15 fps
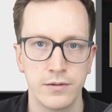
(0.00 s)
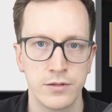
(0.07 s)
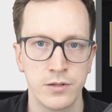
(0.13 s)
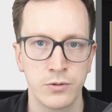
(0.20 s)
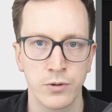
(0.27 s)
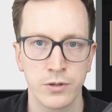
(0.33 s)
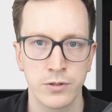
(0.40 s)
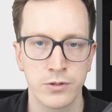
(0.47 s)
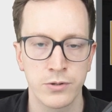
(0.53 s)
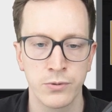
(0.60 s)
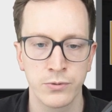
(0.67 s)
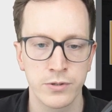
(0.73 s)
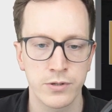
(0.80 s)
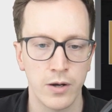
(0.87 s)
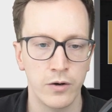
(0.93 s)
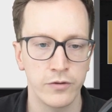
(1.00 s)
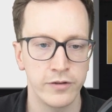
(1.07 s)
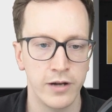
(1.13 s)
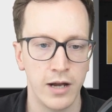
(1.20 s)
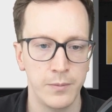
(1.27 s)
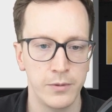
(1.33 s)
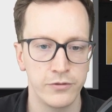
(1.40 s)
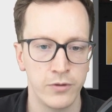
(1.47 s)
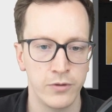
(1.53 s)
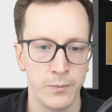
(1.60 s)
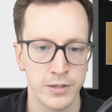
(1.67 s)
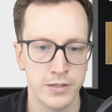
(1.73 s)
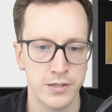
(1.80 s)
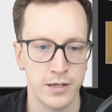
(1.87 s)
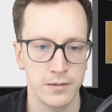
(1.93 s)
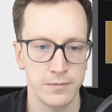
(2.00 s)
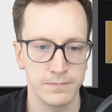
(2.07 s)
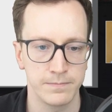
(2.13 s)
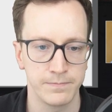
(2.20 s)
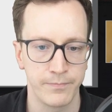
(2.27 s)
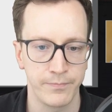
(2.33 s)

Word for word: Situationsaufnahme vom Patienten.